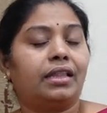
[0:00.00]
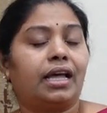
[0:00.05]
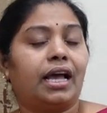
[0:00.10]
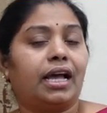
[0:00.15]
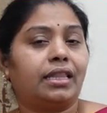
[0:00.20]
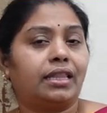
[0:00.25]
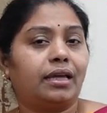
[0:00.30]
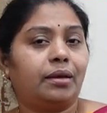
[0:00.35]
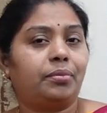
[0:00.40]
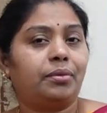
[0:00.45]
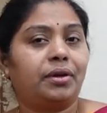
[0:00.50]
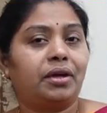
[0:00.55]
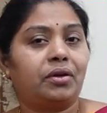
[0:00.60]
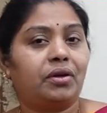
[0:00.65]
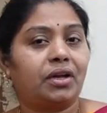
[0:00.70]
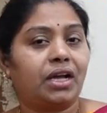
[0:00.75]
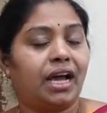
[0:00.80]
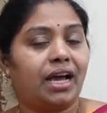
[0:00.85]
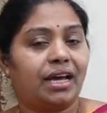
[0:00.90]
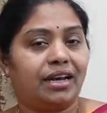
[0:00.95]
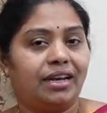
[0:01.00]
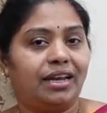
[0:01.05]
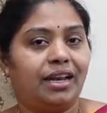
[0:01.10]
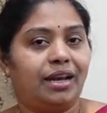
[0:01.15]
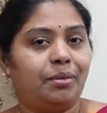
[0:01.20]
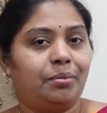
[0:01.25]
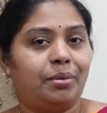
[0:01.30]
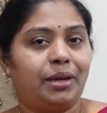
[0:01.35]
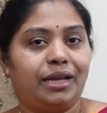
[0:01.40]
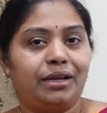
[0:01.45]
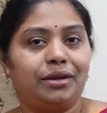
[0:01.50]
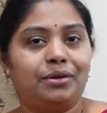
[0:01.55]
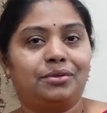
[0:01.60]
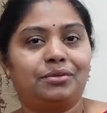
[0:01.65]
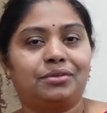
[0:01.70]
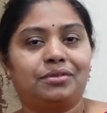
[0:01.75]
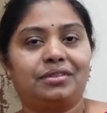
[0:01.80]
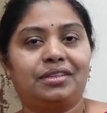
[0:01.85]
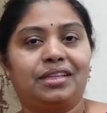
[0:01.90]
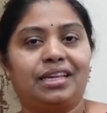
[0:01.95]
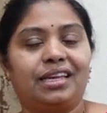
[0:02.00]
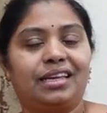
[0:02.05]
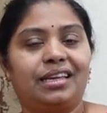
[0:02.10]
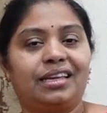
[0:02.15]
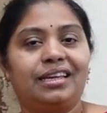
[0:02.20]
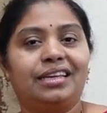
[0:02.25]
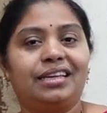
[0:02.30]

దాదాపుగా ఒక ఆరు నెలల పైన అవుతుంది